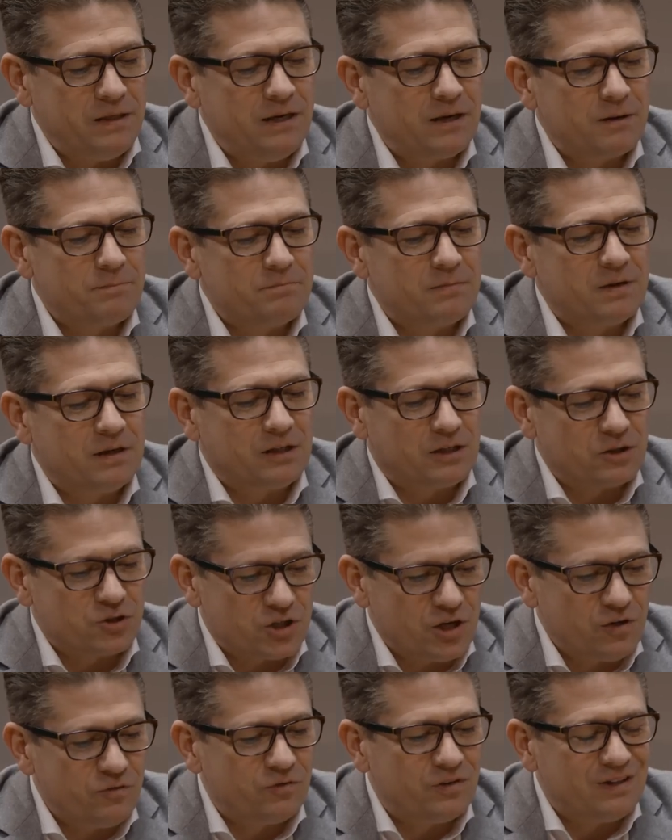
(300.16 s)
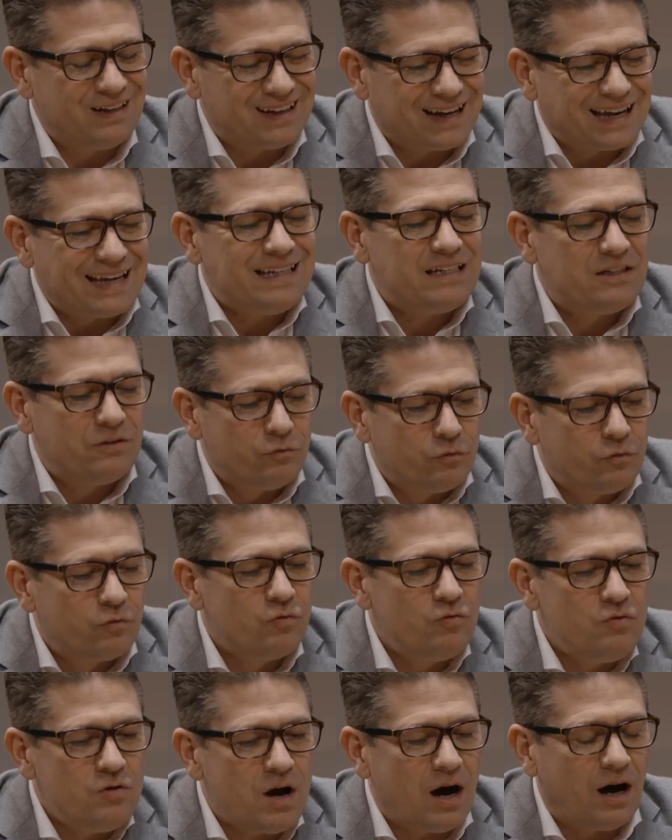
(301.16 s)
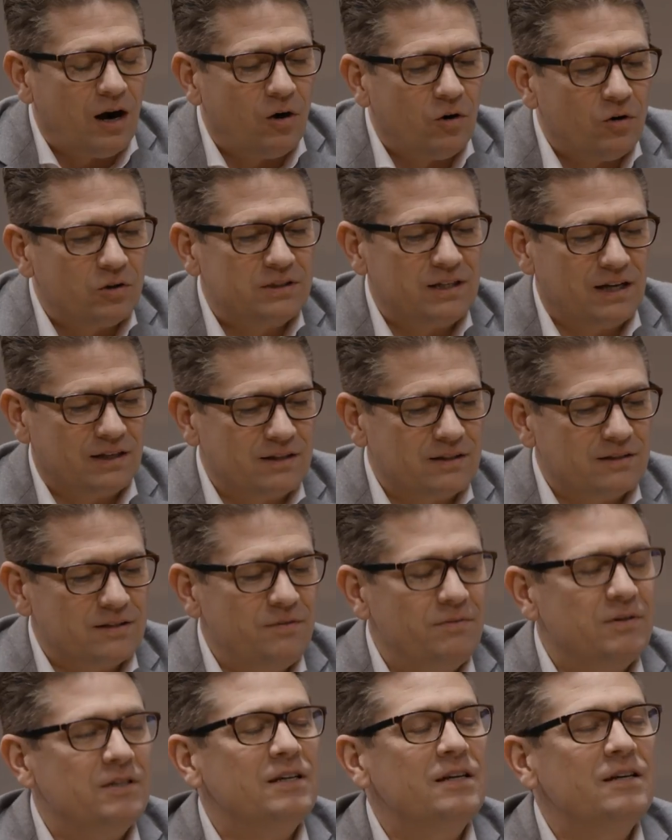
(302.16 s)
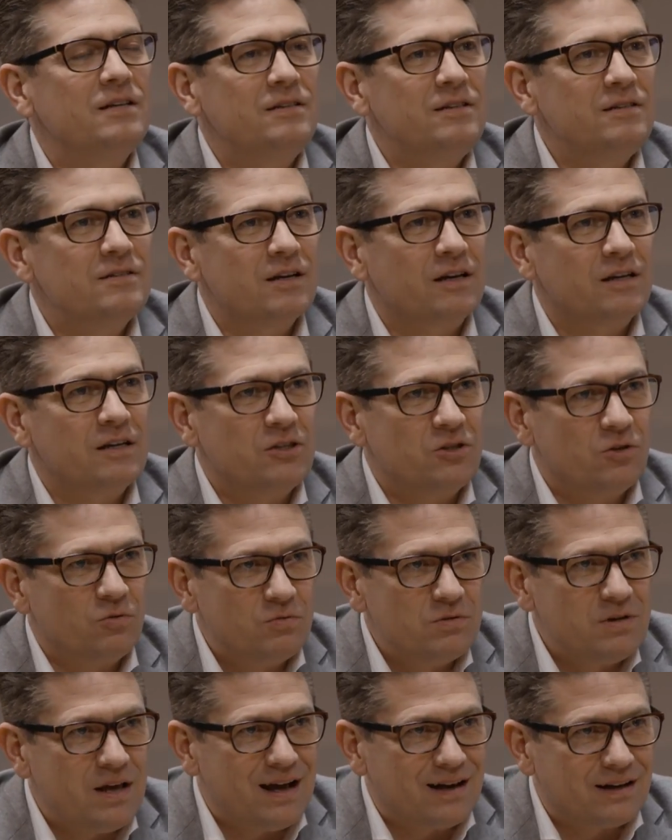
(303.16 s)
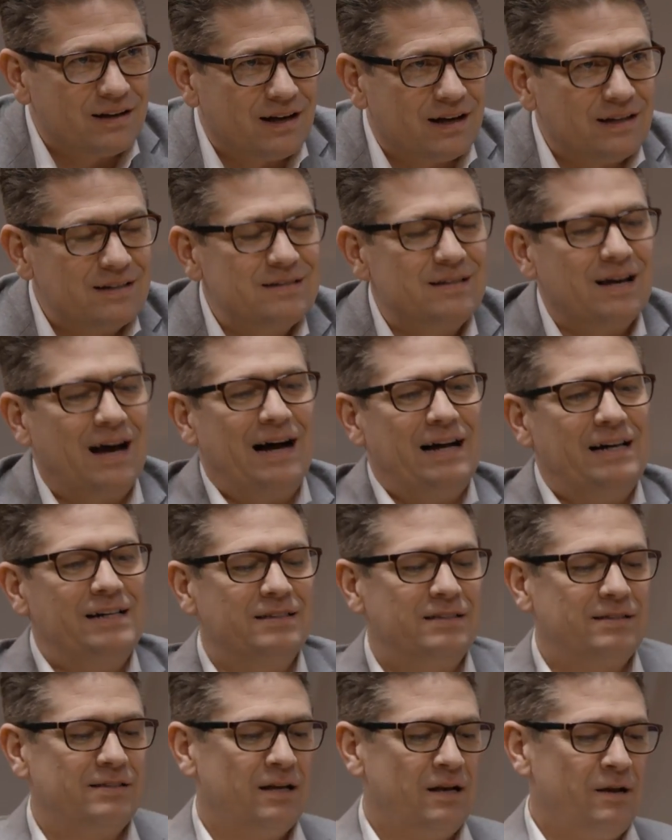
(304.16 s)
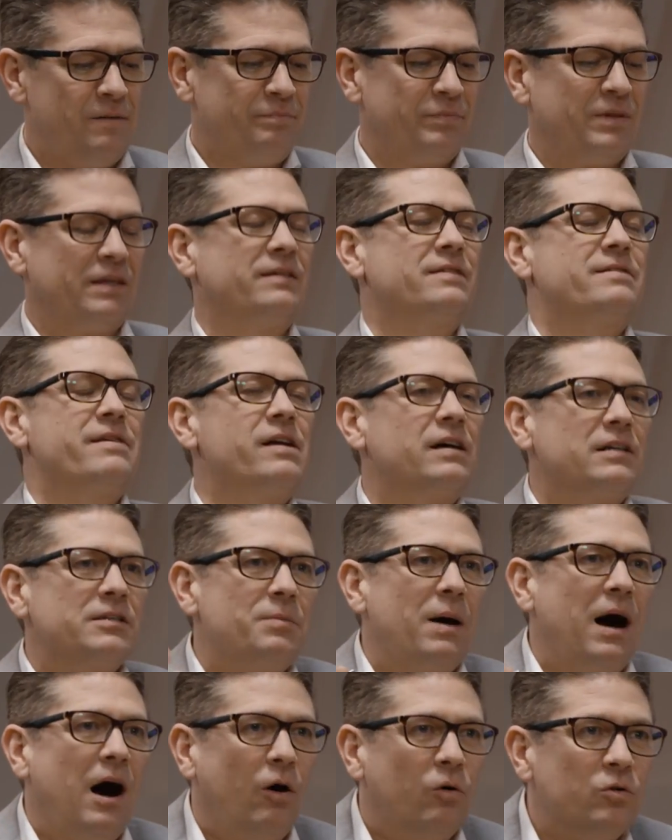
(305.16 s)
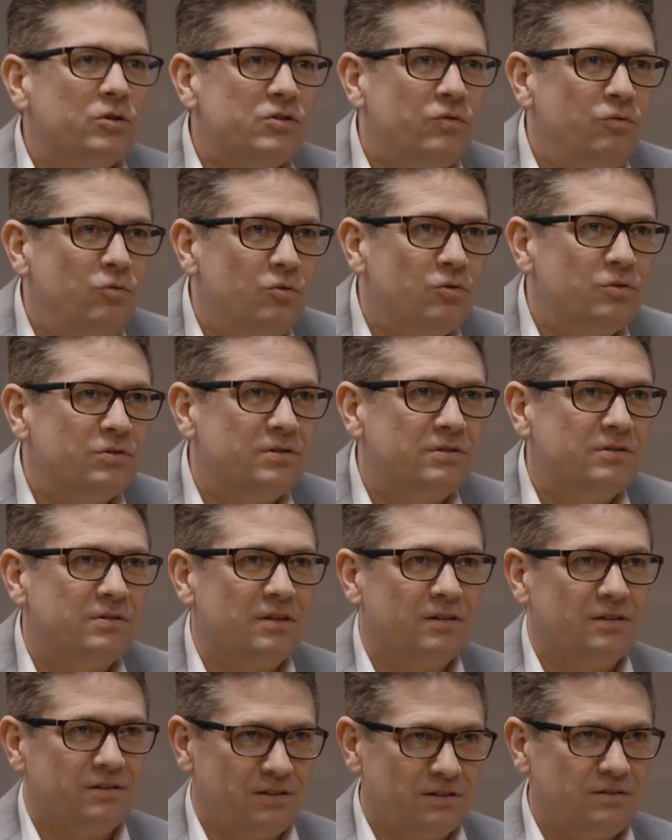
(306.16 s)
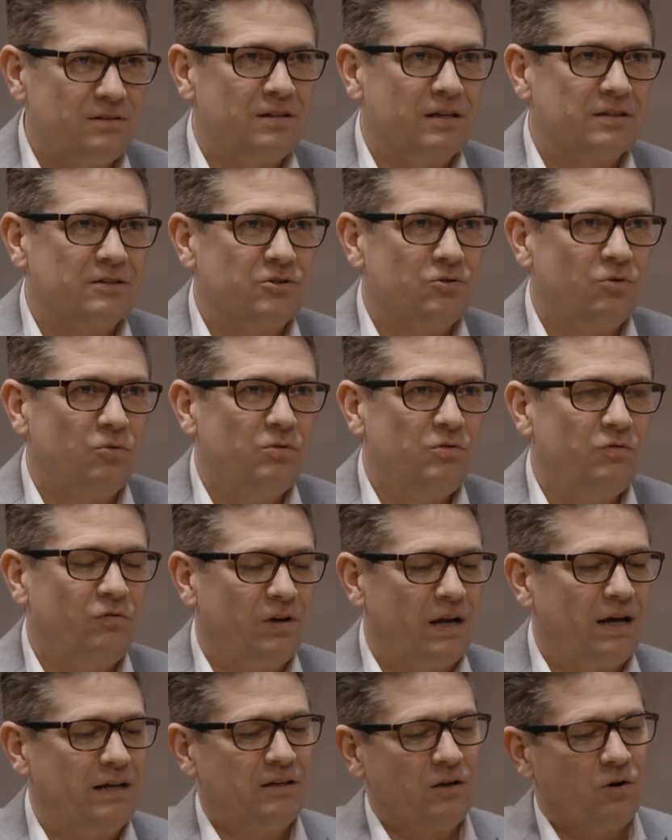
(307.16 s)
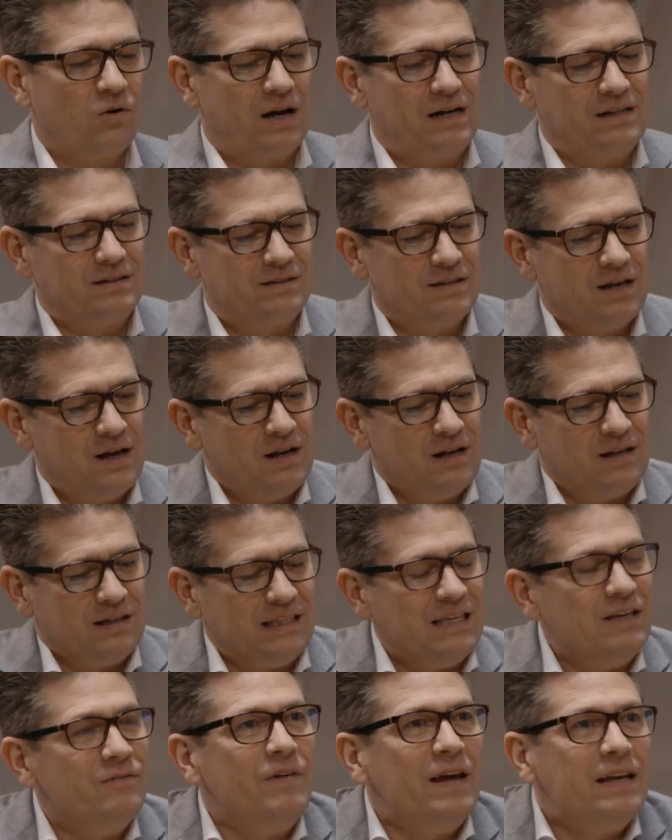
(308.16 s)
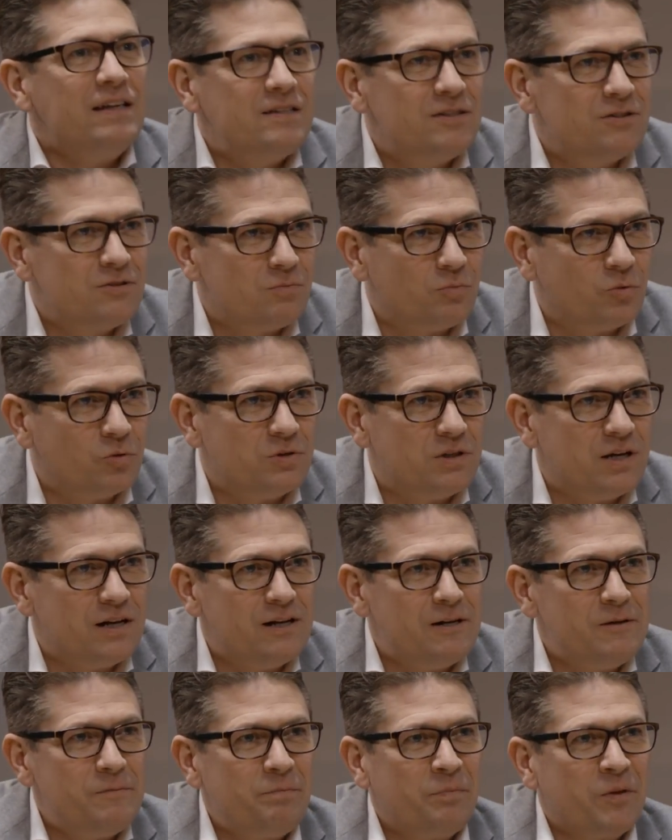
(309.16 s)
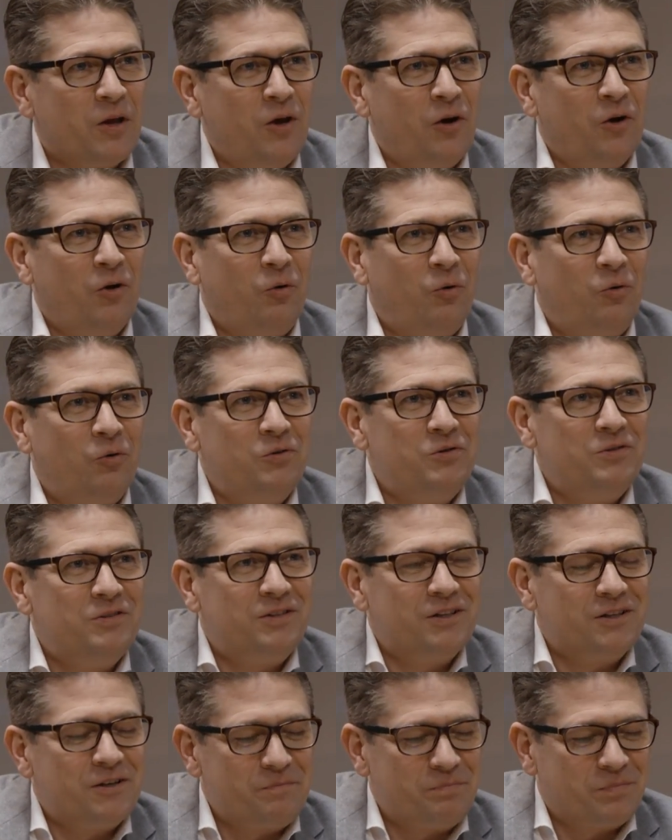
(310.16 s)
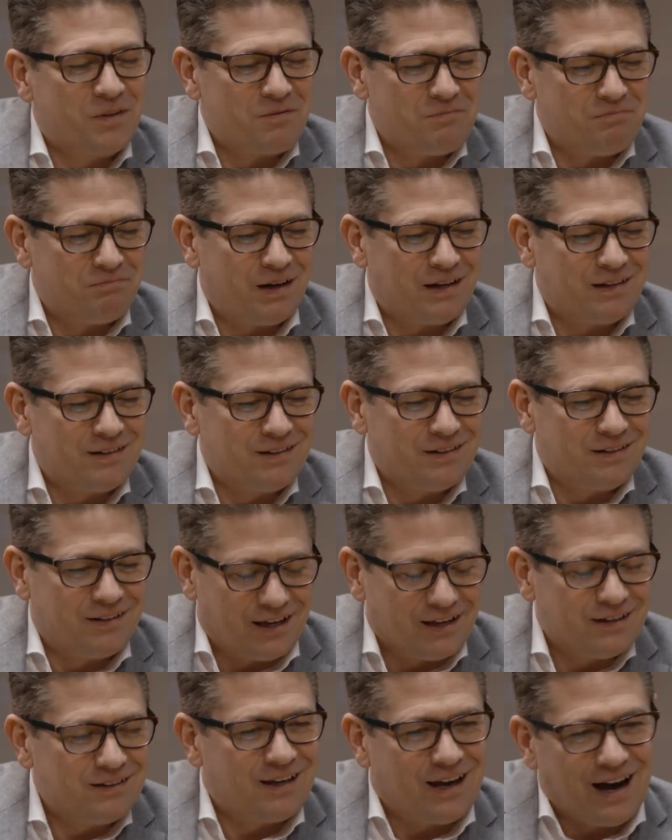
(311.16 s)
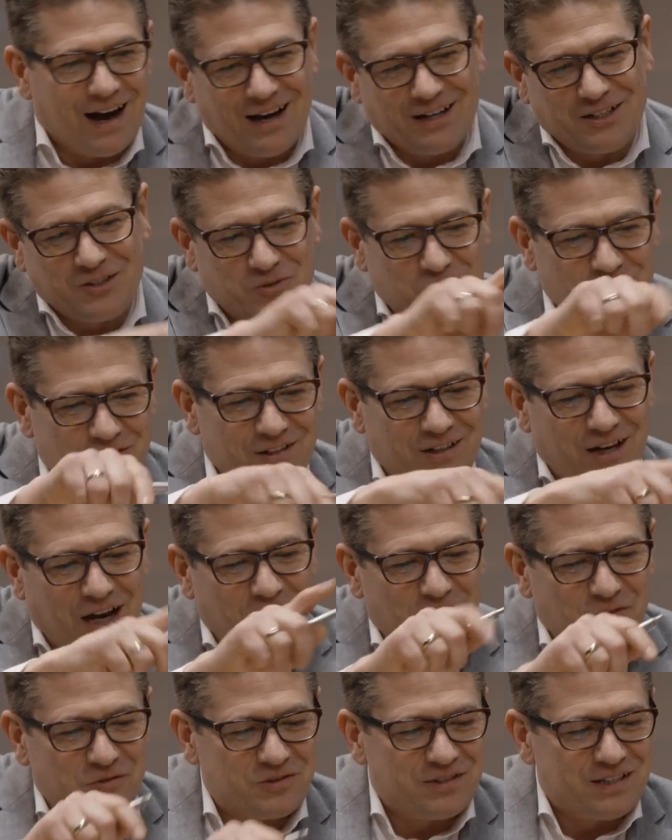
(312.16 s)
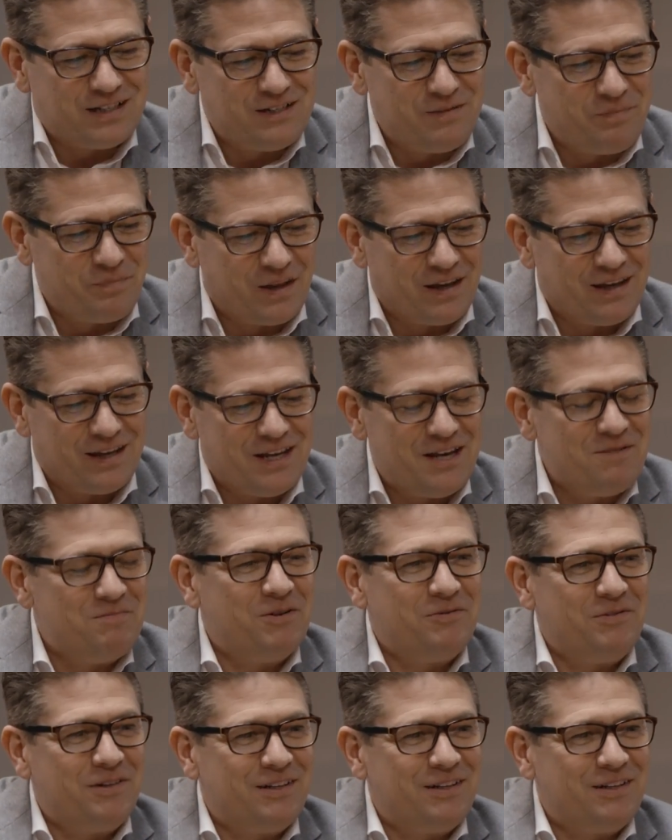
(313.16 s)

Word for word: Ihrem Geschäft recht früh auch die Attraktivität dieser Region erkannt als sage ich mal, Ausflugsdestination, vielleicht auch als Eventmodell. Und ähm, man kennt gerade so in Radolfzell immer